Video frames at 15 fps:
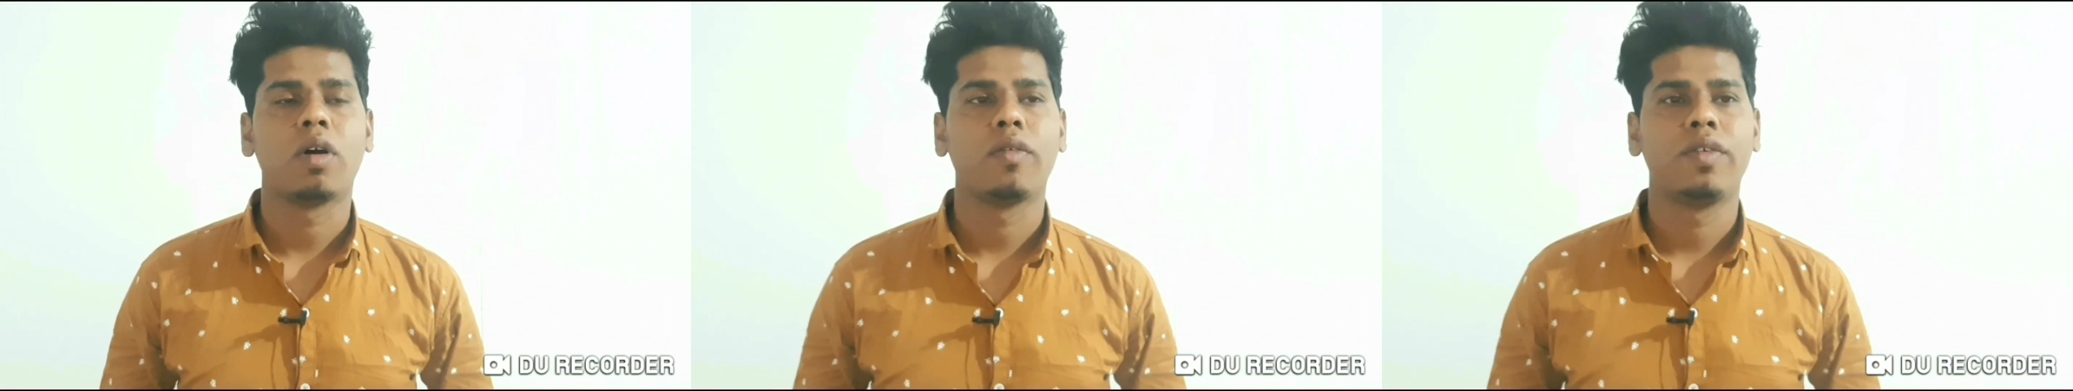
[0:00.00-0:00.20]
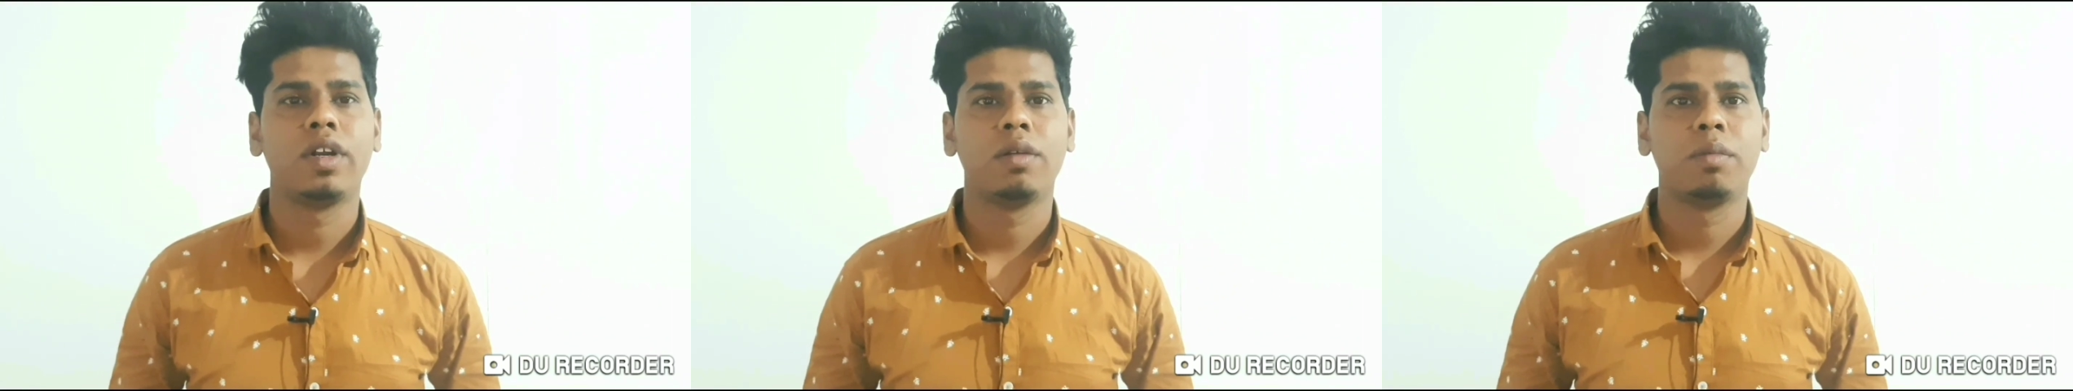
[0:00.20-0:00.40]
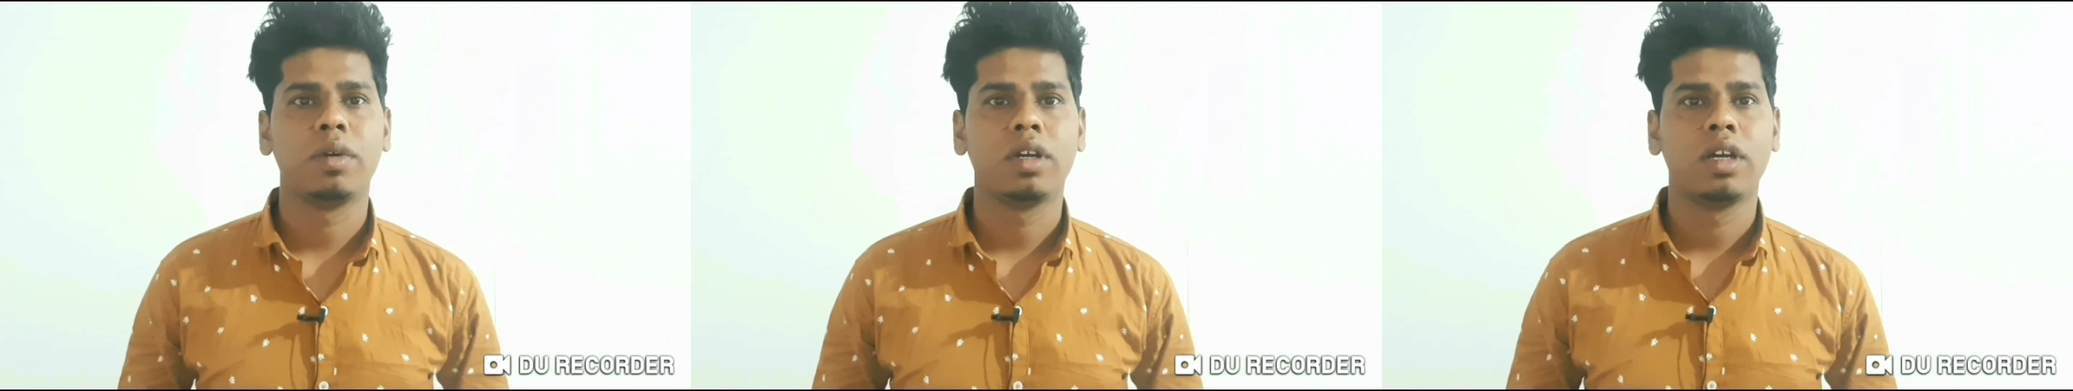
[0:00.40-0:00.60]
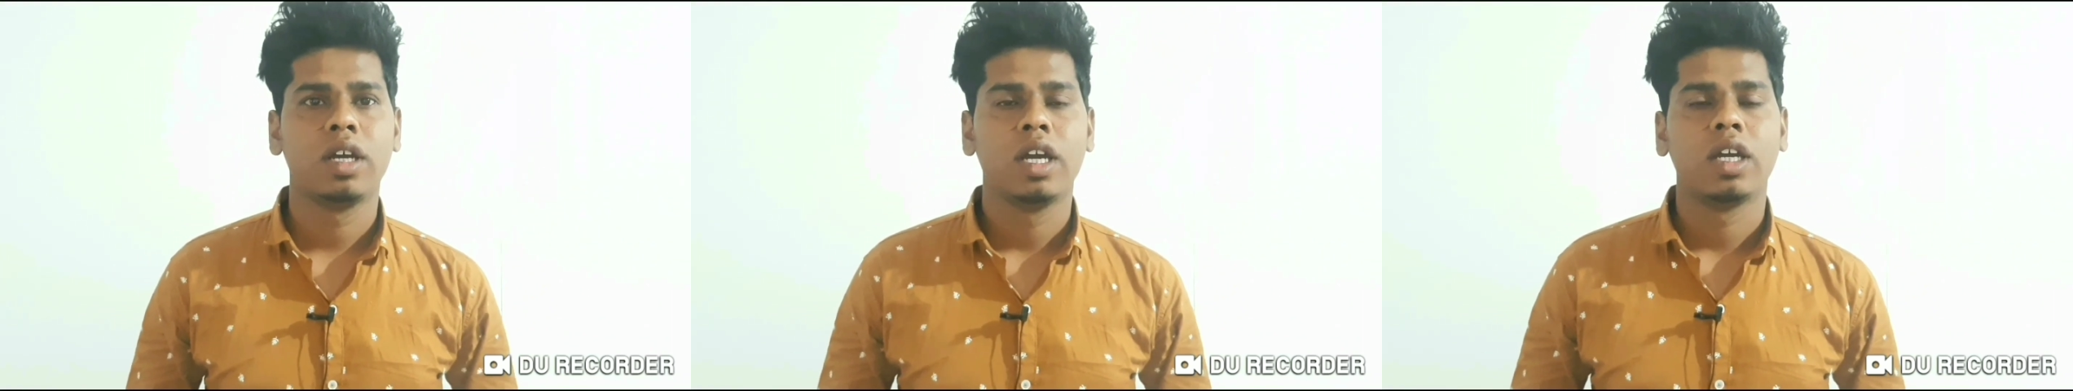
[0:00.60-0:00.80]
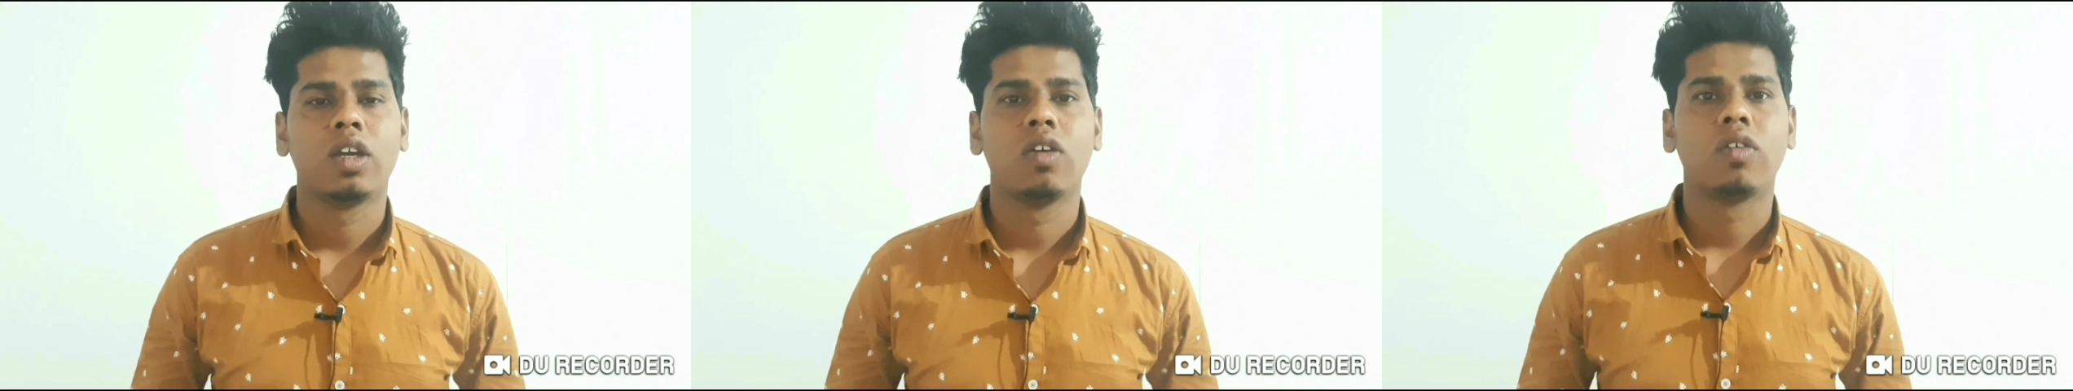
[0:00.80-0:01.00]
प्रॉफिट में
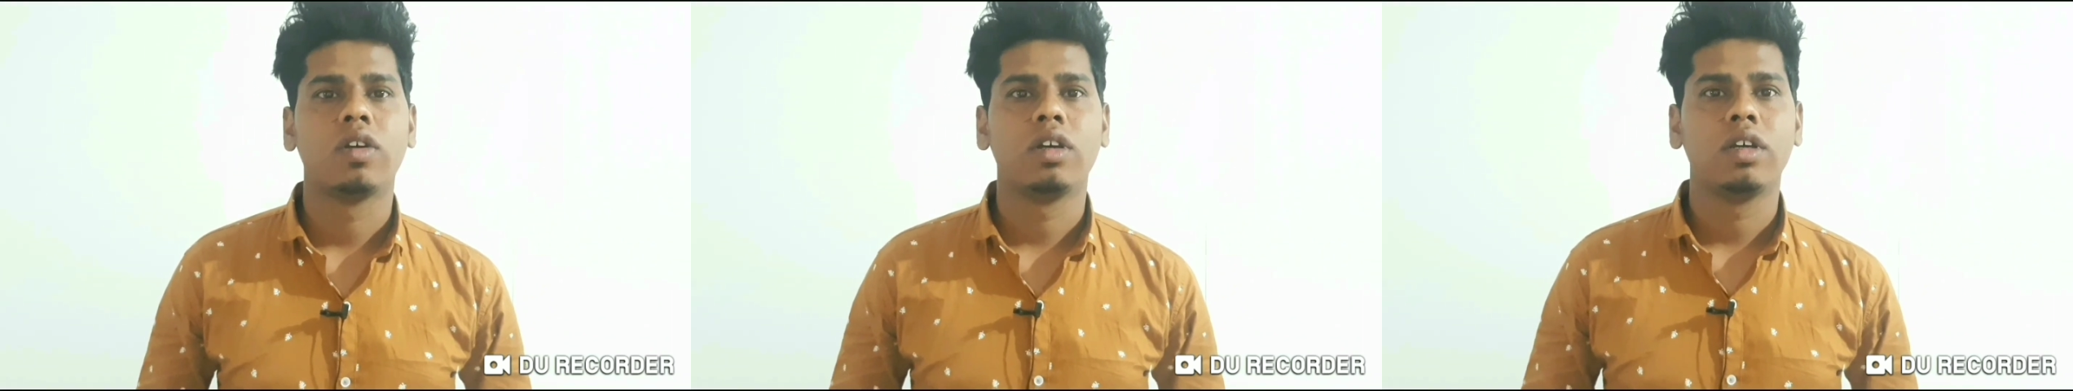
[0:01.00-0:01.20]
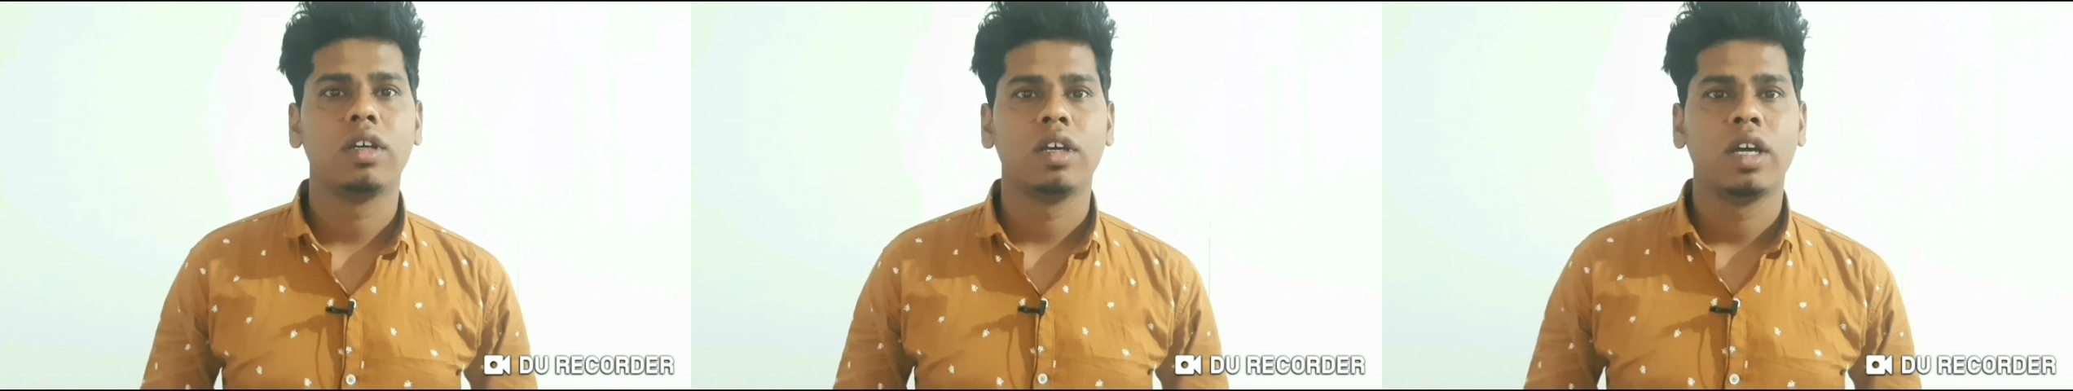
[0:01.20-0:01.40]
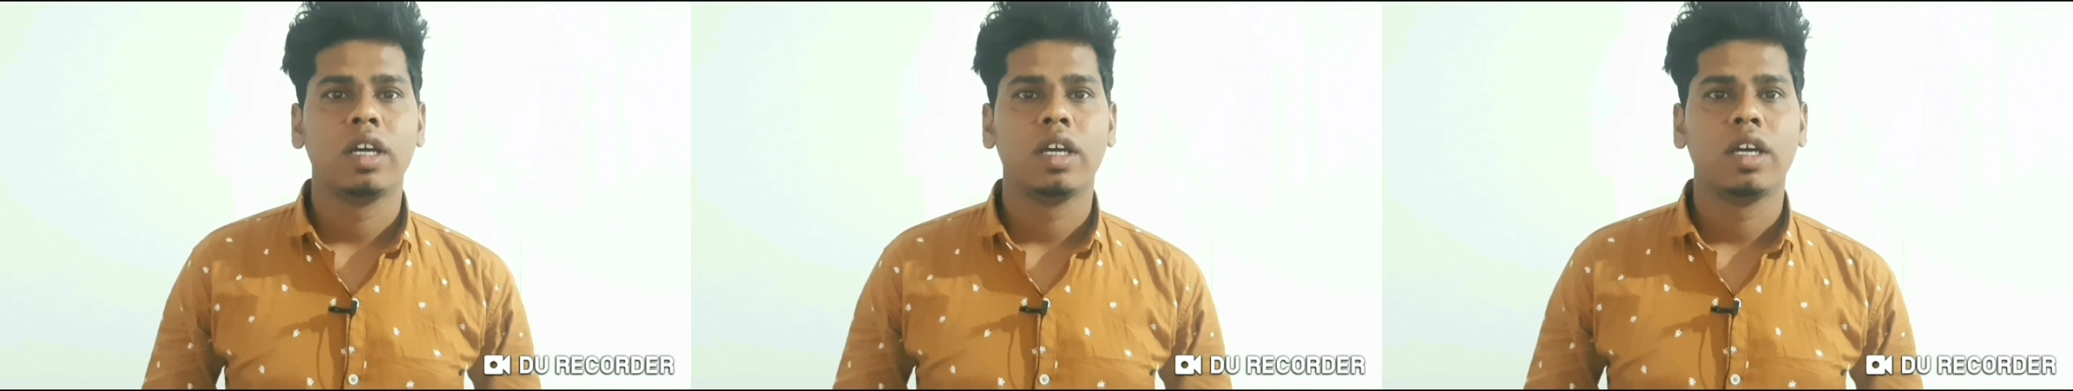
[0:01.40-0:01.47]
क्योंकि